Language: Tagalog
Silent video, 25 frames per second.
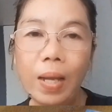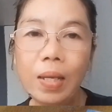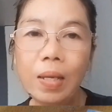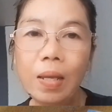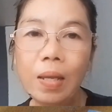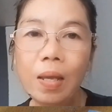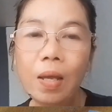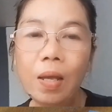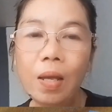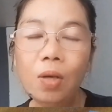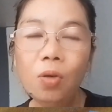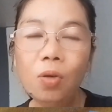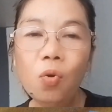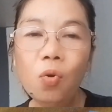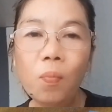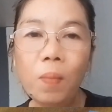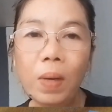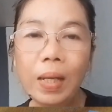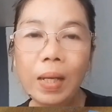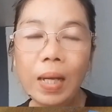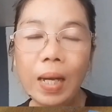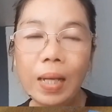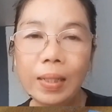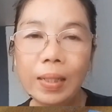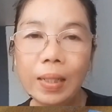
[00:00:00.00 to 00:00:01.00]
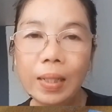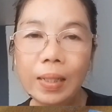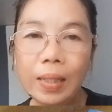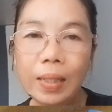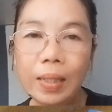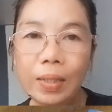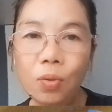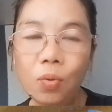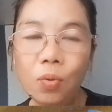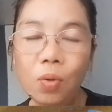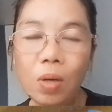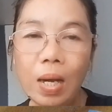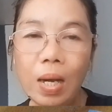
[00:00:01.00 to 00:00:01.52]
ay gumagana na
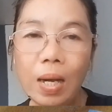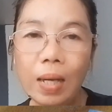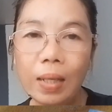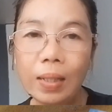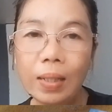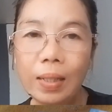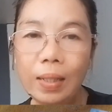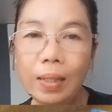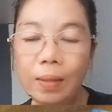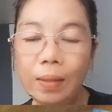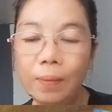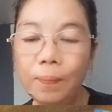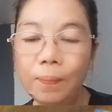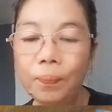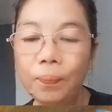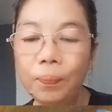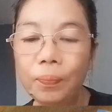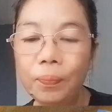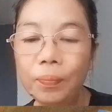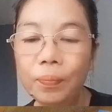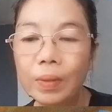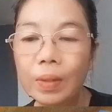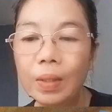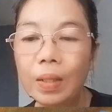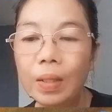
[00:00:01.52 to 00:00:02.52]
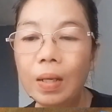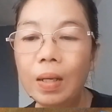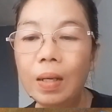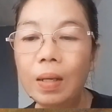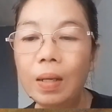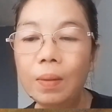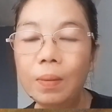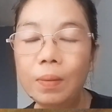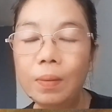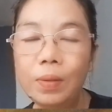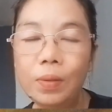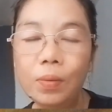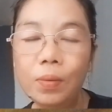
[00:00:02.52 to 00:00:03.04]
yung aking
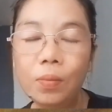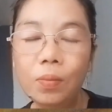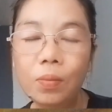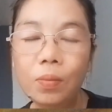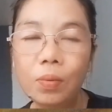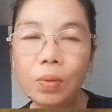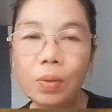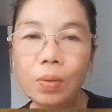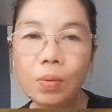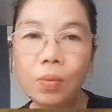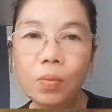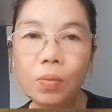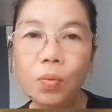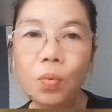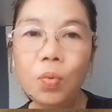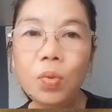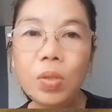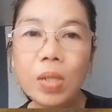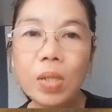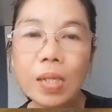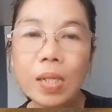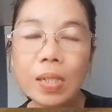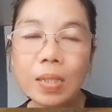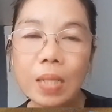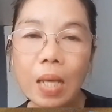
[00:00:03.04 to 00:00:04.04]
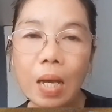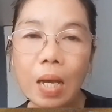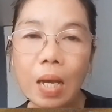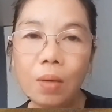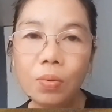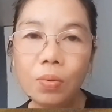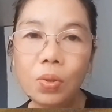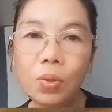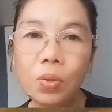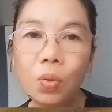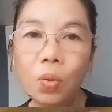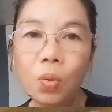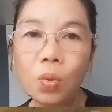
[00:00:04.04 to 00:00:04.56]
yung unang
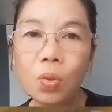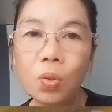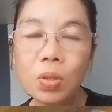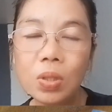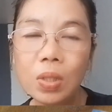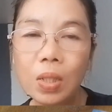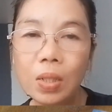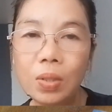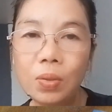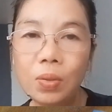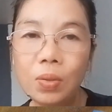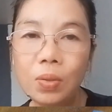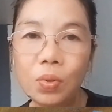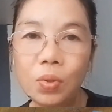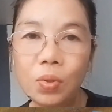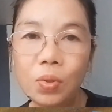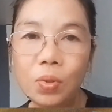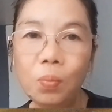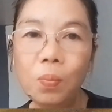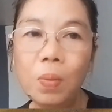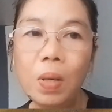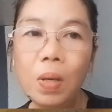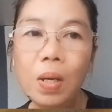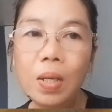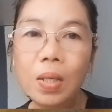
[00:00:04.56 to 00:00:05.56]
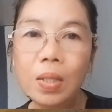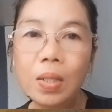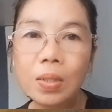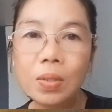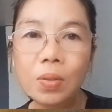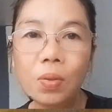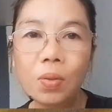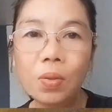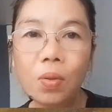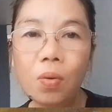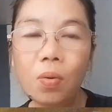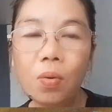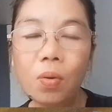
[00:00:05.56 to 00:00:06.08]
sahod ko sa YouTube.
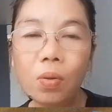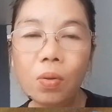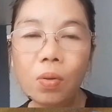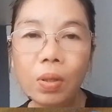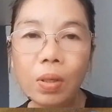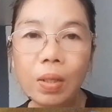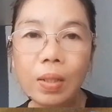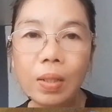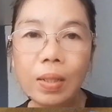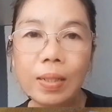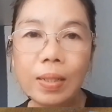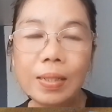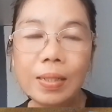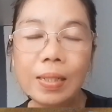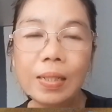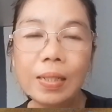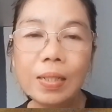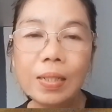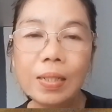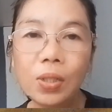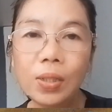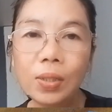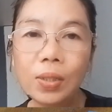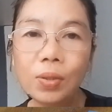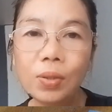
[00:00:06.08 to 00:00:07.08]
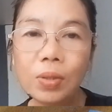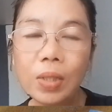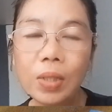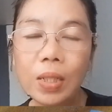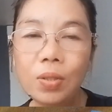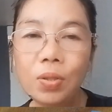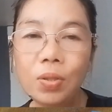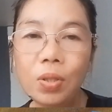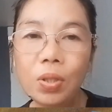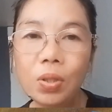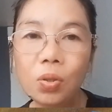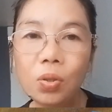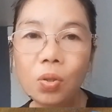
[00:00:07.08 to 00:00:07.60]
So, isinashare ko sa
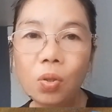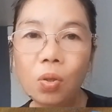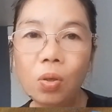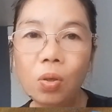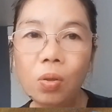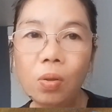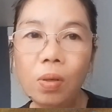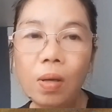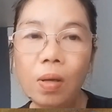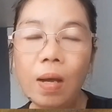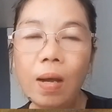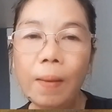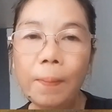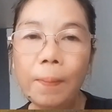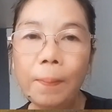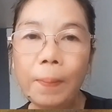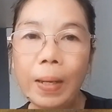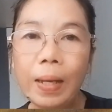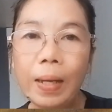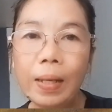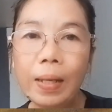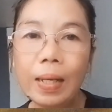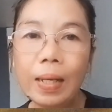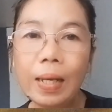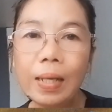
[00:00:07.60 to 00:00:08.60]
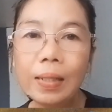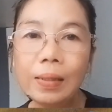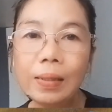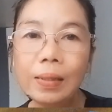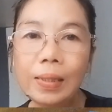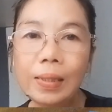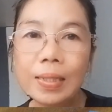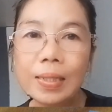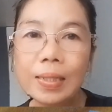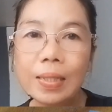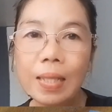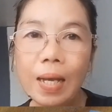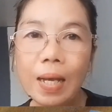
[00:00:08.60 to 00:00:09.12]
inyo ito para at
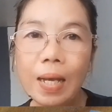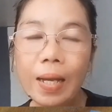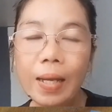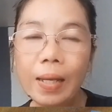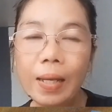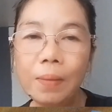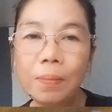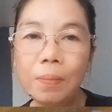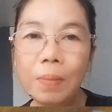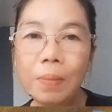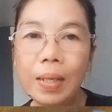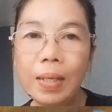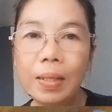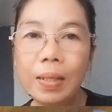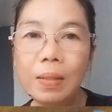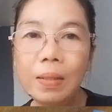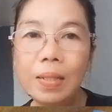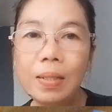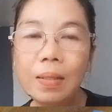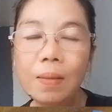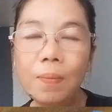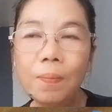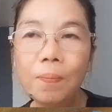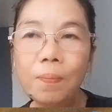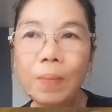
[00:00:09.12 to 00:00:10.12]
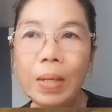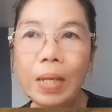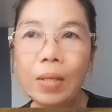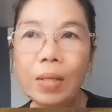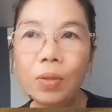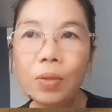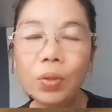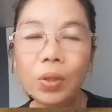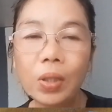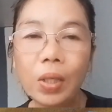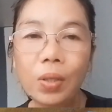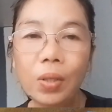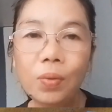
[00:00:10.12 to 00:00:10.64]
least ay may
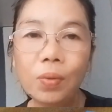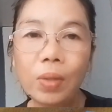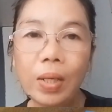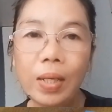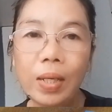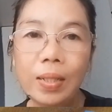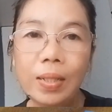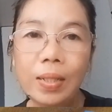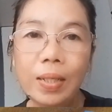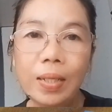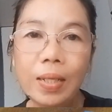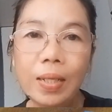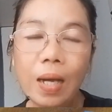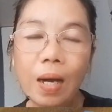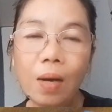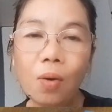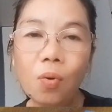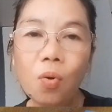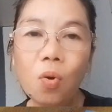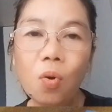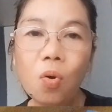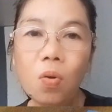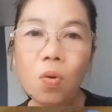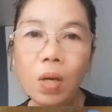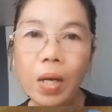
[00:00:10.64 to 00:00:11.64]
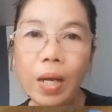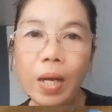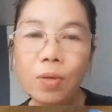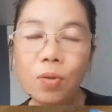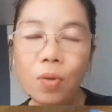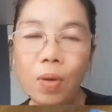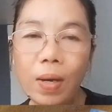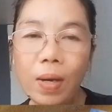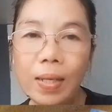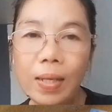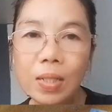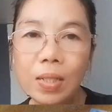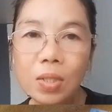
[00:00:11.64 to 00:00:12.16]
mayroon kayong idea kung
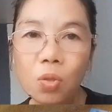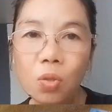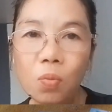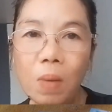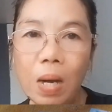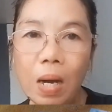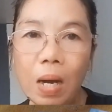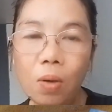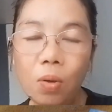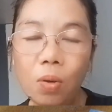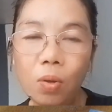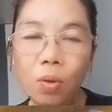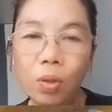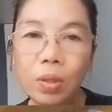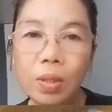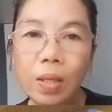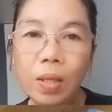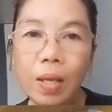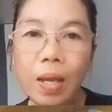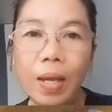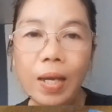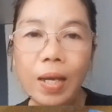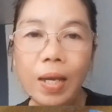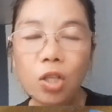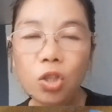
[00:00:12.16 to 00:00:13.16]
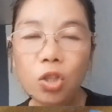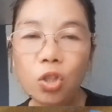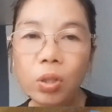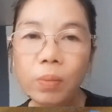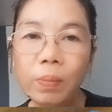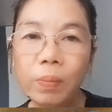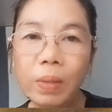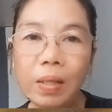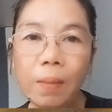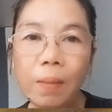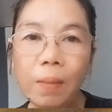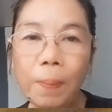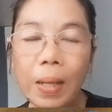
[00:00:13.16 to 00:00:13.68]
kayo ay sumahod. Ito
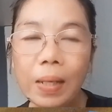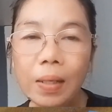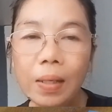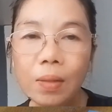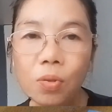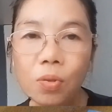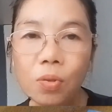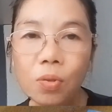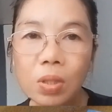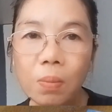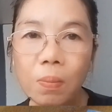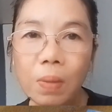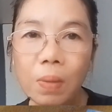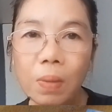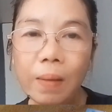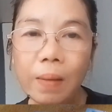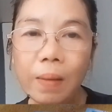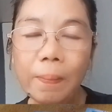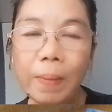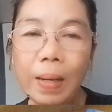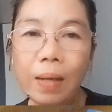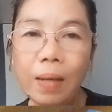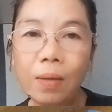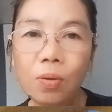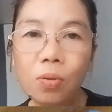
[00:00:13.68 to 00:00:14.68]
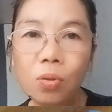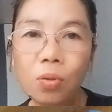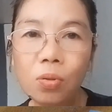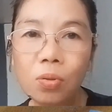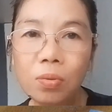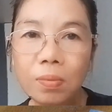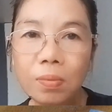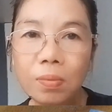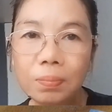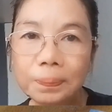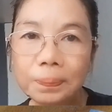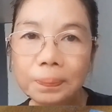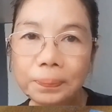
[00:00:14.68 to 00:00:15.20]
naman ay para doon sa mga
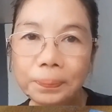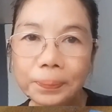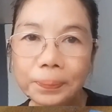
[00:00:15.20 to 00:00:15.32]
bagong